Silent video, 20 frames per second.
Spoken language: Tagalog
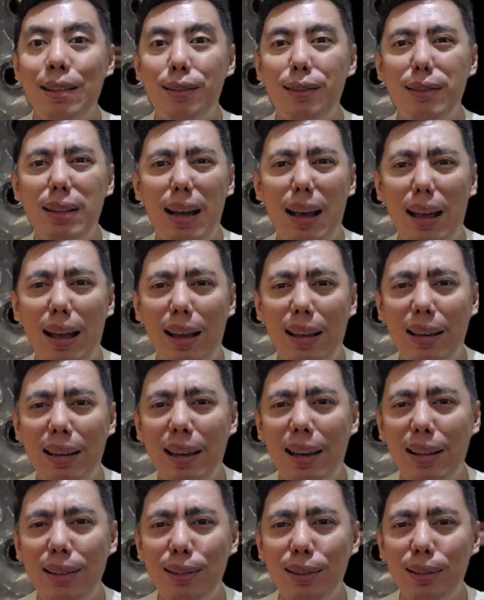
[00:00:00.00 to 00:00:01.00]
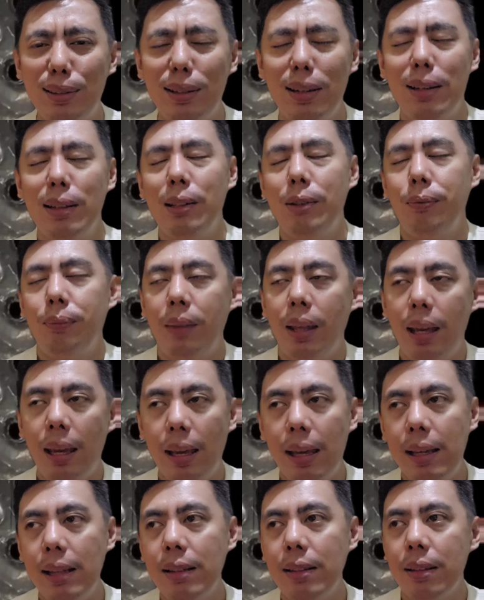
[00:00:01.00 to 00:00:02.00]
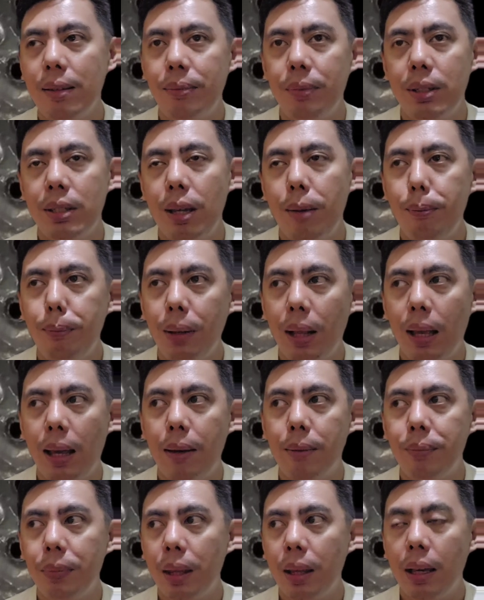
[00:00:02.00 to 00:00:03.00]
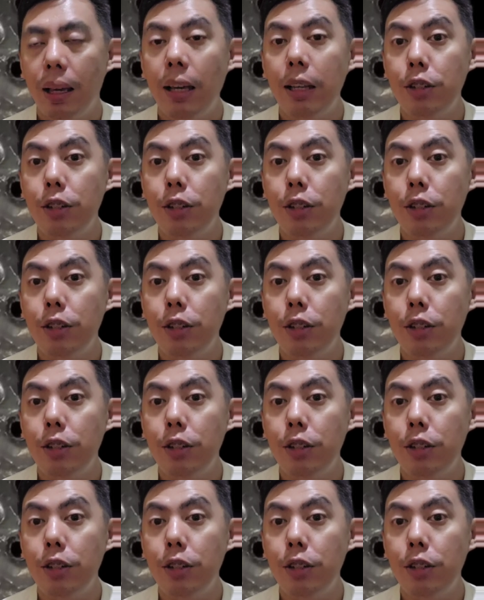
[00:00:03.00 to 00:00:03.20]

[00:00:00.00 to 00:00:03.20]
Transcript: Ayan, no? nakakahiya, no? And, syempre,